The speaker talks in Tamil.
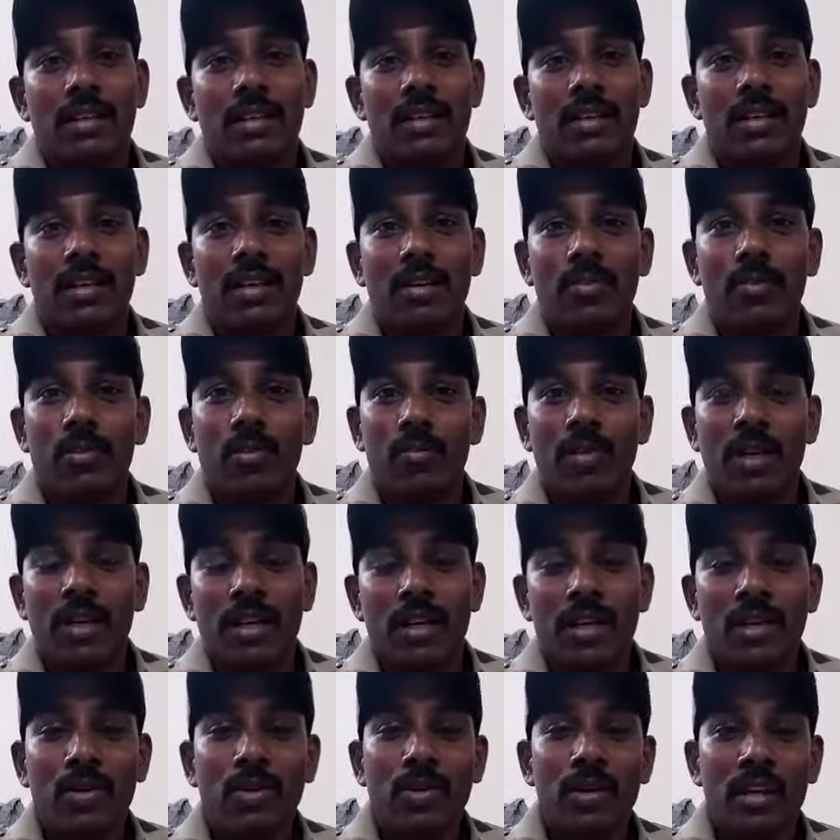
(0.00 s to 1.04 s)
ஆனால் உண்மையான
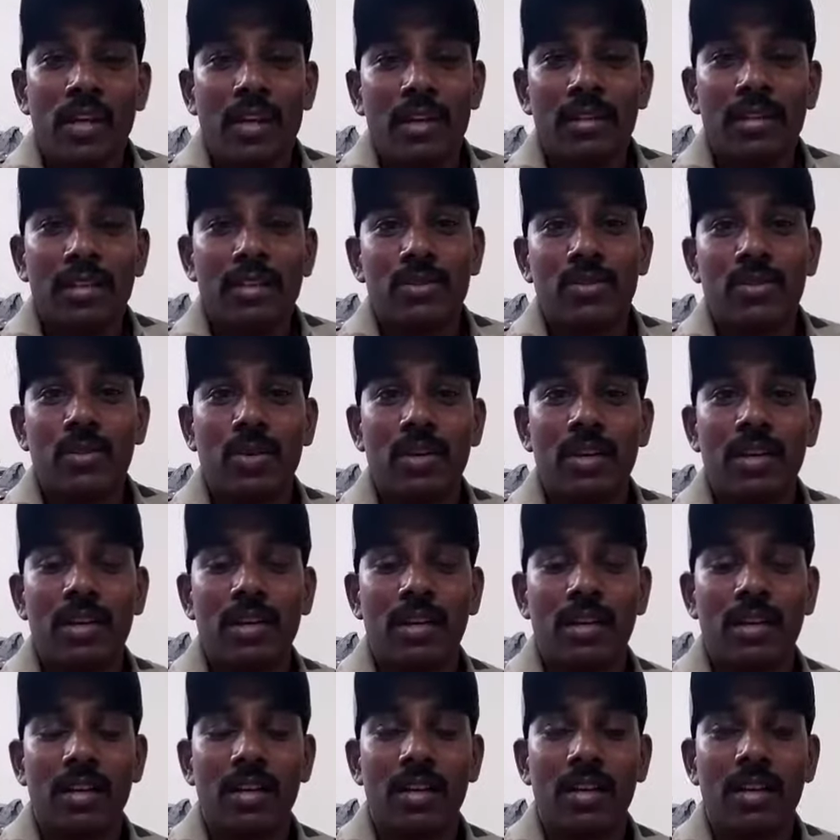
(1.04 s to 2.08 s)
ஹீரோ நாங்கள் தான்
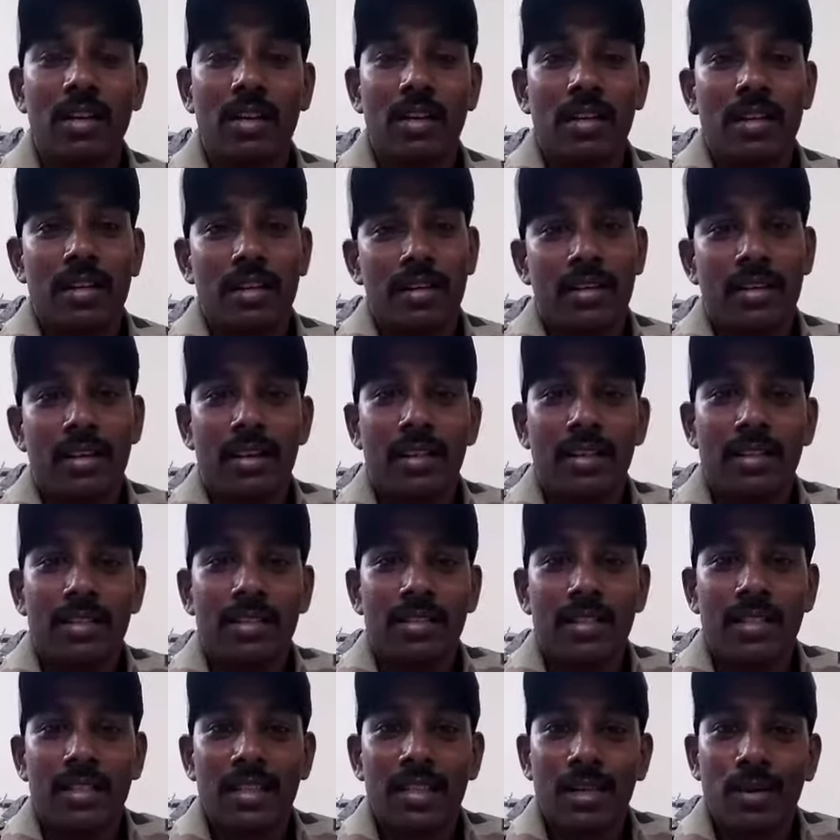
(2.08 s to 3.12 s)
சொல்கிறாங்க நாங்கள்
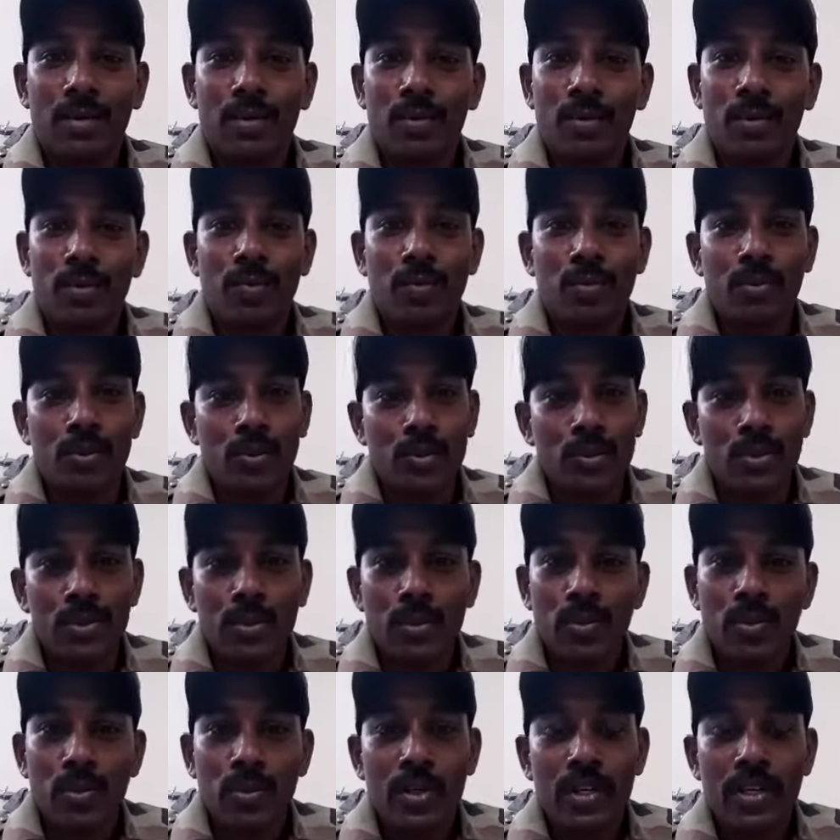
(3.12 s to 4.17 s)
செத்த ஒரு
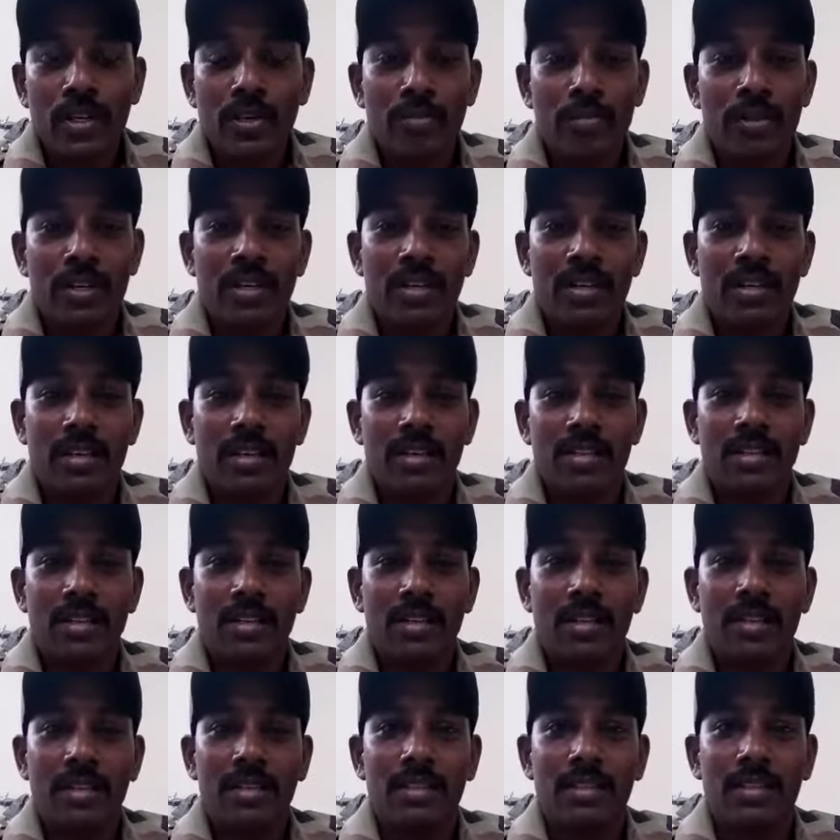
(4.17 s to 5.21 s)
போஸ்டர் கூட அடிக்க மாட்டோம்டானுங்க
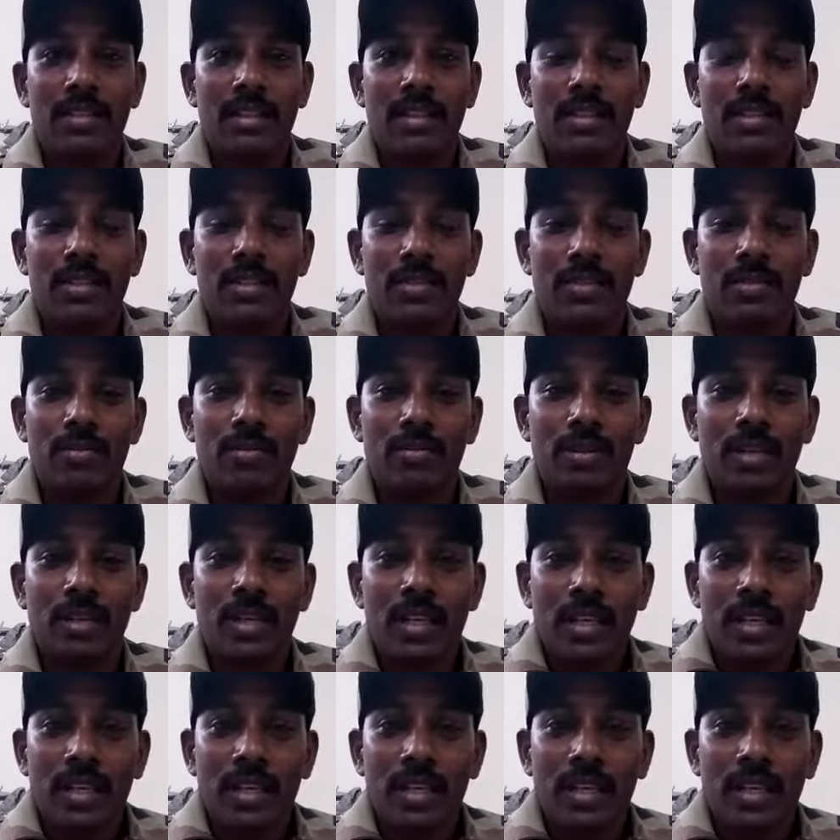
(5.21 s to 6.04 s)
சார் எந்த இளைஞரும்